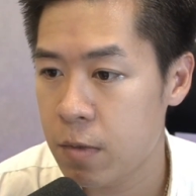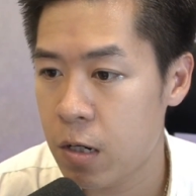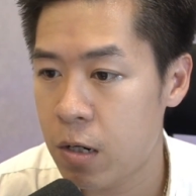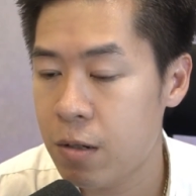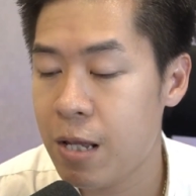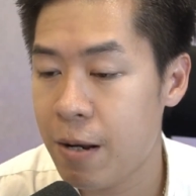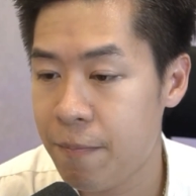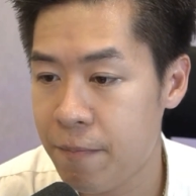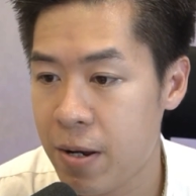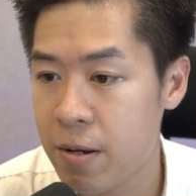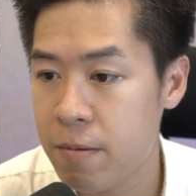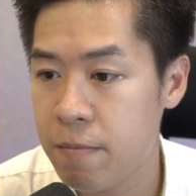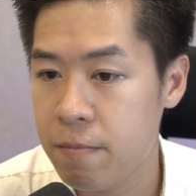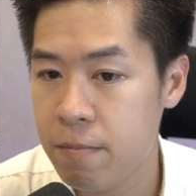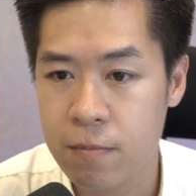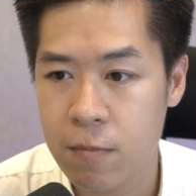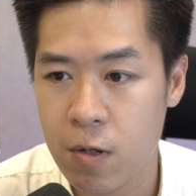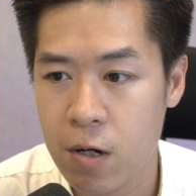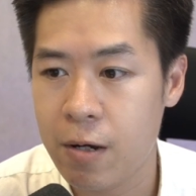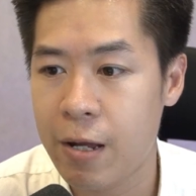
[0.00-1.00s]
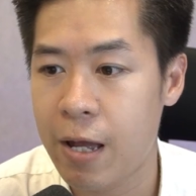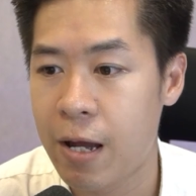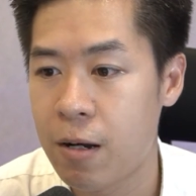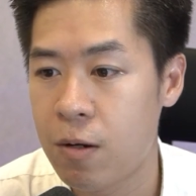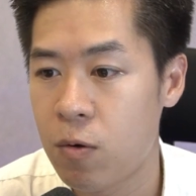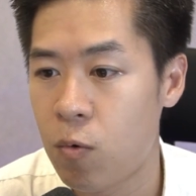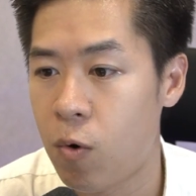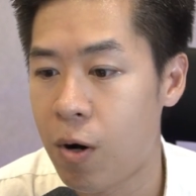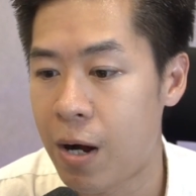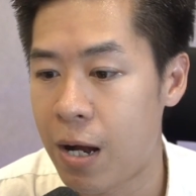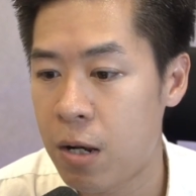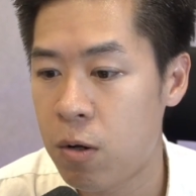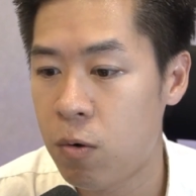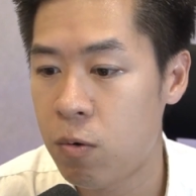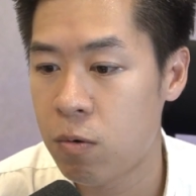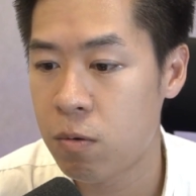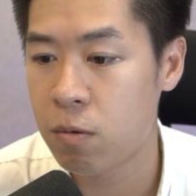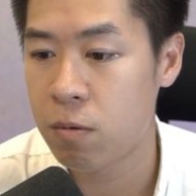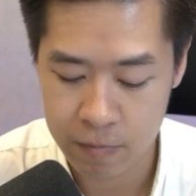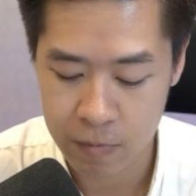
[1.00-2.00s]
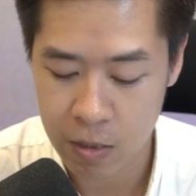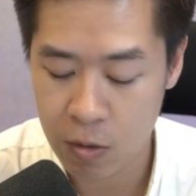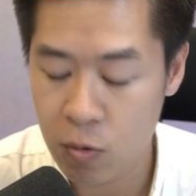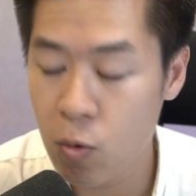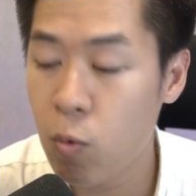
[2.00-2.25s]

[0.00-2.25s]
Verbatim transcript: Ơ thật mà. Ơ kìa, ủa alo. Nó